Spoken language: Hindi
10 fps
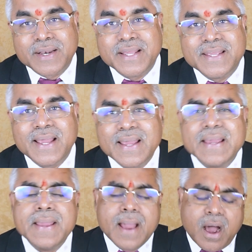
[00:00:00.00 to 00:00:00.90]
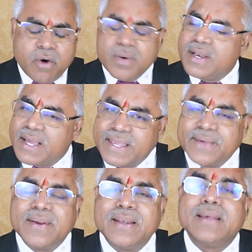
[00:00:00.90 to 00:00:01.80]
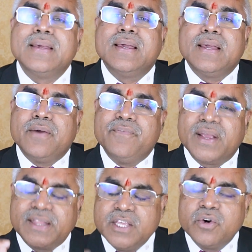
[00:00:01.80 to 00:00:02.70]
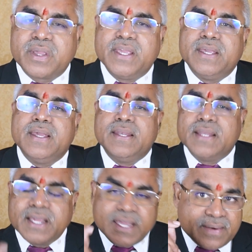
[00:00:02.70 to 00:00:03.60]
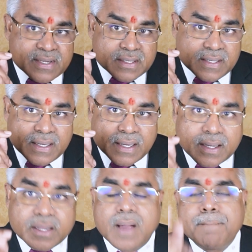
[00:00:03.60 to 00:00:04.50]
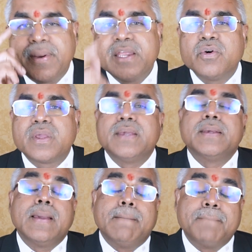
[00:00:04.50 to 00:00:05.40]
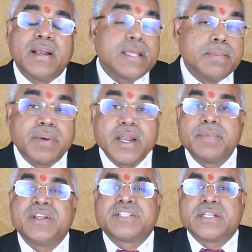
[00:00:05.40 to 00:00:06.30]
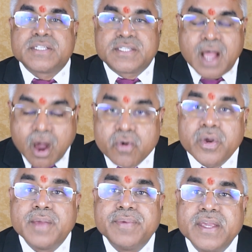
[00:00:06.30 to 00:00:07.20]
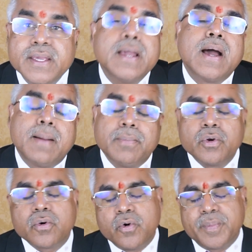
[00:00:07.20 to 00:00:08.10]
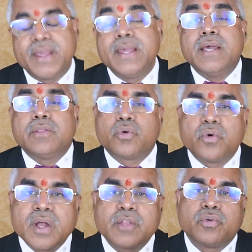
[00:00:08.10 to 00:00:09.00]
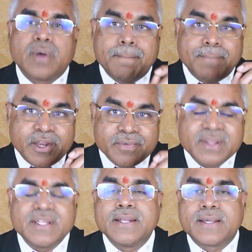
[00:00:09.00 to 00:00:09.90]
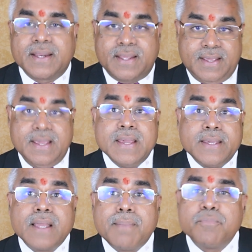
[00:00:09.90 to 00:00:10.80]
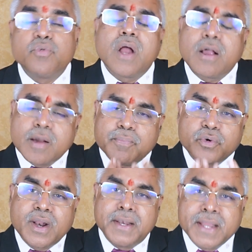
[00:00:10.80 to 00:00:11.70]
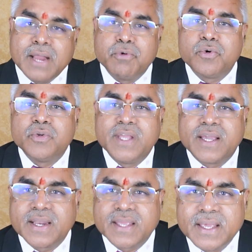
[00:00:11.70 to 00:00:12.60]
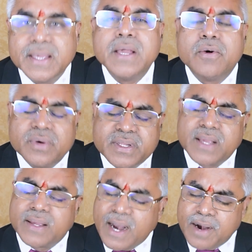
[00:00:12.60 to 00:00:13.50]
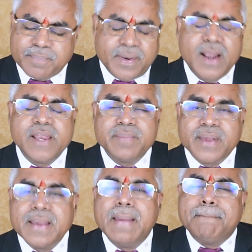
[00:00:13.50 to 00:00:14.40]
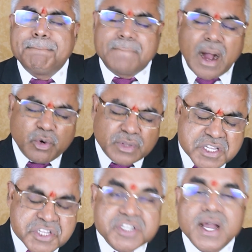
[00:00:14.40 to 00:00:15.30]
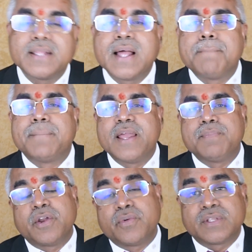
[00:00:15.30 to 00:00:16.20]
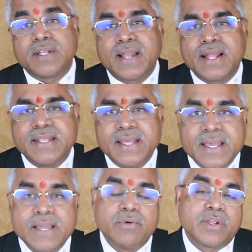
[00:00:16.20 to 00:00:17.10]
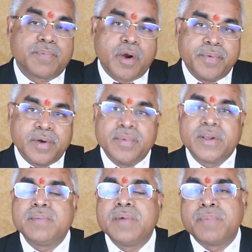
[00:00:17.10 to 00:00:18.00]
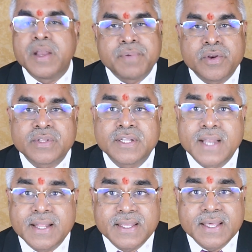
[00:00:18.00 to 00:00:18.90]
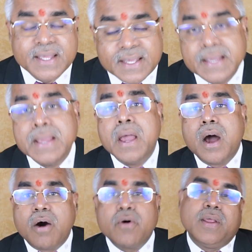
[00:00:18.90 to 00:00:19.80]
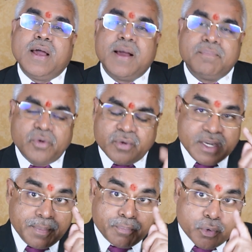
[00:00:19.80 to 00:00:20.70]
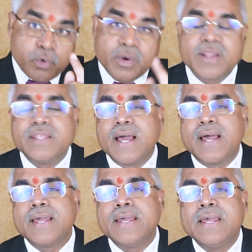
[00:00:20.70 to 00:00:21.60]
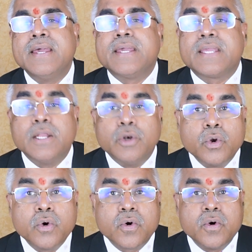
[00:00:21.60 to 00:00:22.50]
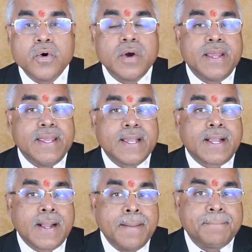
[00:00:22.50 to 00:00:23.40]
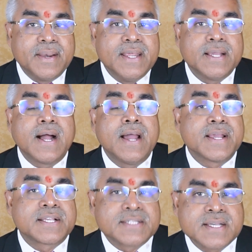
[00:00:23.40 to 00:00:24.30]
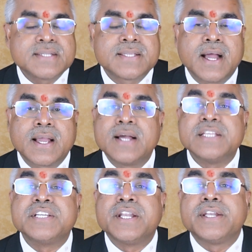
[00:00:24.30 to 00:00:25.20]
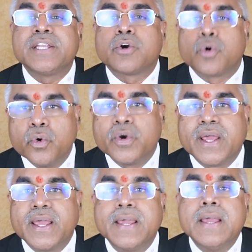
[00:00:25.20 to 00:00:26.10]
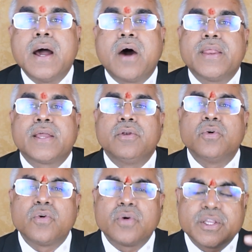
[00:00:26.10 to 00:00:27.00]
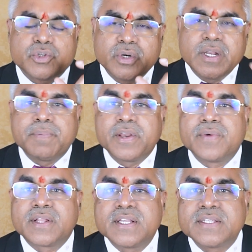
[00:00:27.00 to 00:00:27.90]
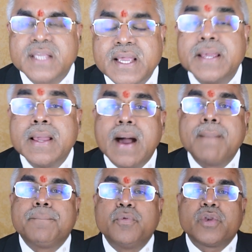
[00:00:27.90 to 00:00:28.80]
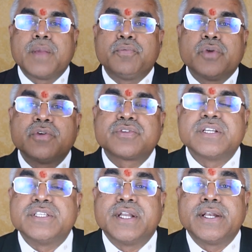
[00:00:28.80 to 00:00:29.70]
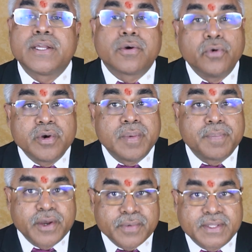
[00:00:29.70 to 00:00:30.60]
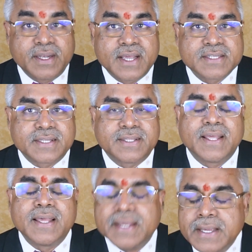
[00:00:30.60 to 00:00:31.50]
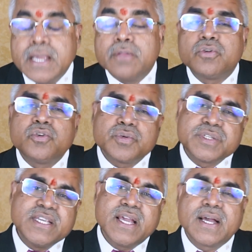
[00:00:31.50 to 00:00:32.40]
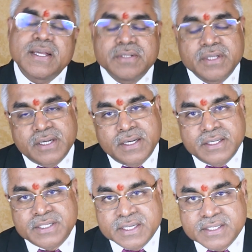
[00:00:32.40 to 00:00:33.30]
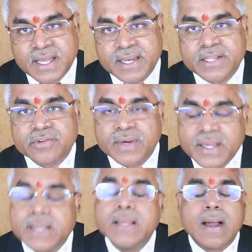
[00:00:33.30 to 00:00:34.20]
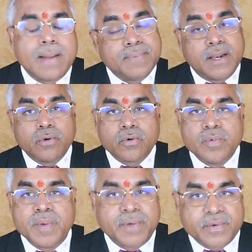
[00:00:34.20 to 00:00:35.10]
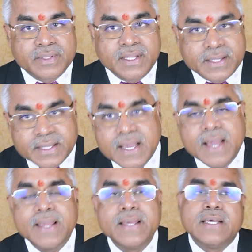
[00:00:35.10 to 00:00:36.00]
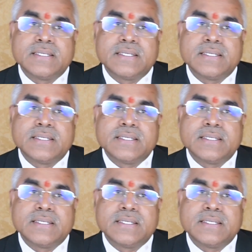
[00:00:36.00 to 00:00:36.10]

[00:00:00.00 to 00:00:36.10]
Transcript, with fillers: बन गई है और न केवल व्यक्तियों की न केवल कंपनियों की बल्कि बड़े बड़ी संस्थाओं के भी हम लोगों में थोड़ा थोड़ा परिवर्तन करके या पूरा का पूरा नया लोगो दे करके उनके कार्यप्रणाली में बहुत ज़्यादा बड़े परिवर्तन ला दिए हैं उनकी प्रॉफिटेबिलिटी में बड़े परिवर्तन ला दिए हैं और हम लोगों ने प्रूव कर दिया है कि लोगो एक कंपनी का एक संस्था का जेनेटिक कोड है और एक लोगों के छोटे परिवर्तन से हम पूरे पूरे उसके जेनेटिक कोड में परिवर्तन ला सकते हैं तो जो सीए का आ, संस्था ने जो है अपना लोगों में परिवर्तन किया है